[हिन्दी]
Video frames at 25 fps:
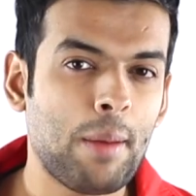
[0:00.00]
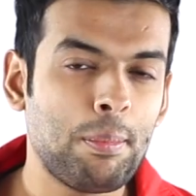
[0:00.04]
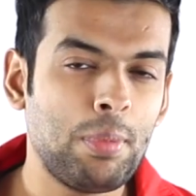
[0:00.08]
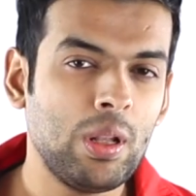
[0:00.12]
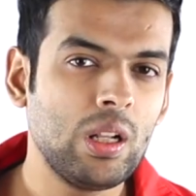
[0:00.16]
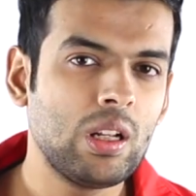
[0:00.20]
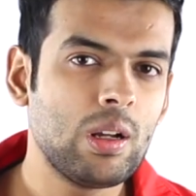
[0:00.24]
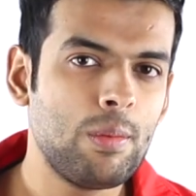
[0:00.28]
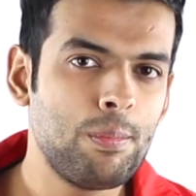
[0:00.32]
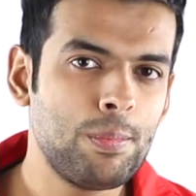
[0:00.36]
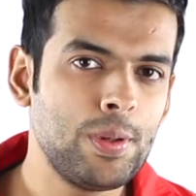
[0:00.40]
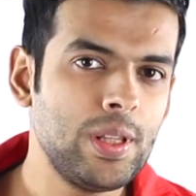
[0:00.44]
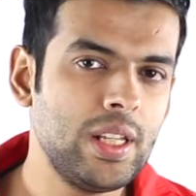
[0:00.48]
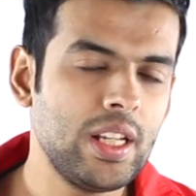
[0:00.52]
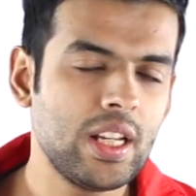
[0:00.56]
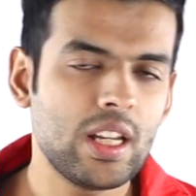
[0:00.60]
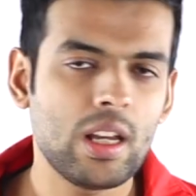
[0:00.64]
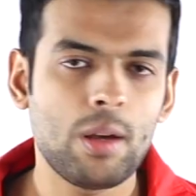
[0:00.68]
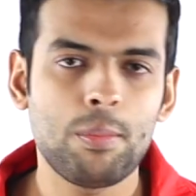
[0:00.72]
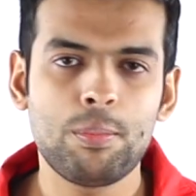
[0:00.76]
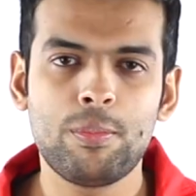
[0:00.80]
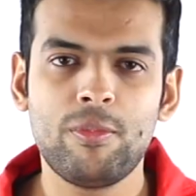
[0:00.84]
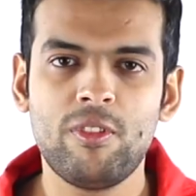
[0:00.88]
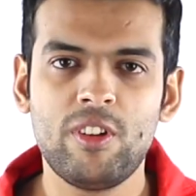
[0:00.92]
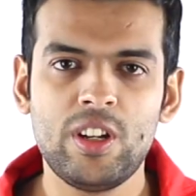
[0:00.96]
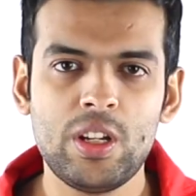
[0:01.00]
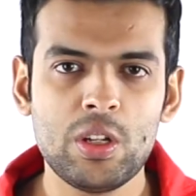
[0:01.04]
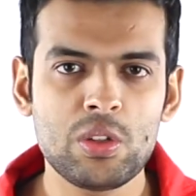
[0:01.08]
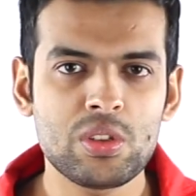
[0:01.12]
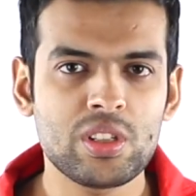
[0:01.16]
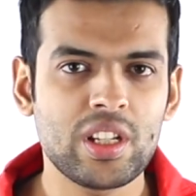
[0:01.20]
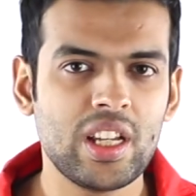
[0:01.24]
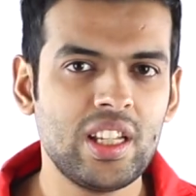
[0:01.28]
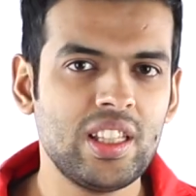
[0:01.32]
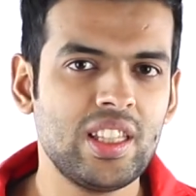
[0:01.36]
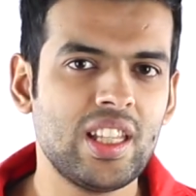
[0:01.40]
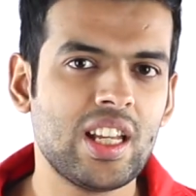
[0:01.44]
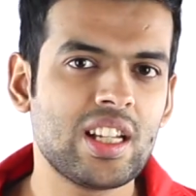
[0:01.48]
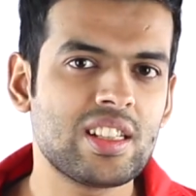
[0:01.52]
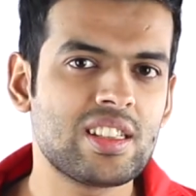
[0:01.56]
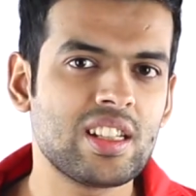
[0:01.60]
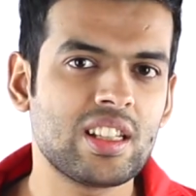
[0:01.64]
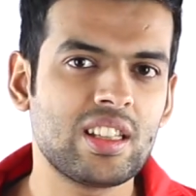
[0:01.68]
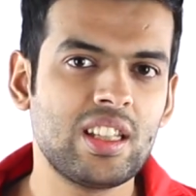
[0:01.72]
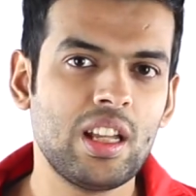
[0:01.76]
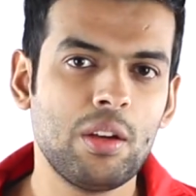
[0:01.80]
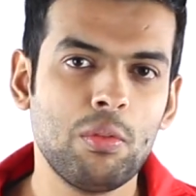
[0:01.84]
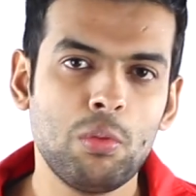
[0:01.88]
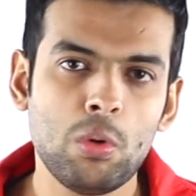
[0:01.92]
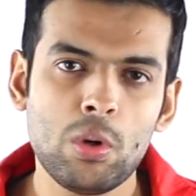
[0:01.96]
एप्पल कंपनी के आप वीडियोस कहीं देख
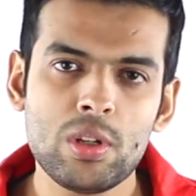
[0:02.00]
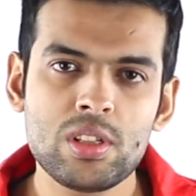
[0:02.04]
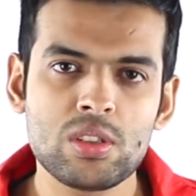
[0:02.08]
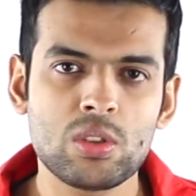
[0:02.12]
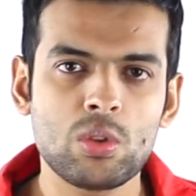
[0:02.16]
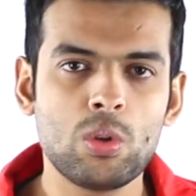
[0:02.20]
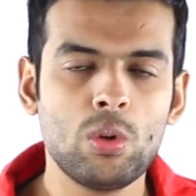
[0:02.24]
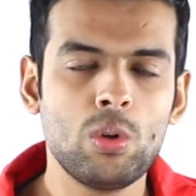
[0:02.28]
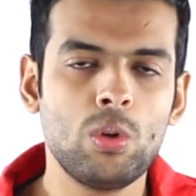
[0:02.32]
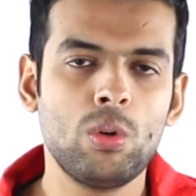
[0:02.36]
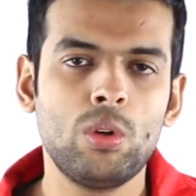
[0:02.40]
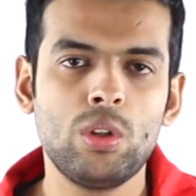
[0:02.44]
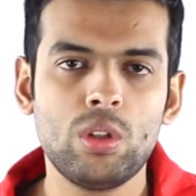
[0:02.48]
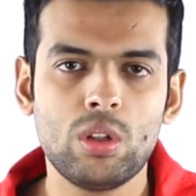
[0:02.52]
सकते हैं वो इसको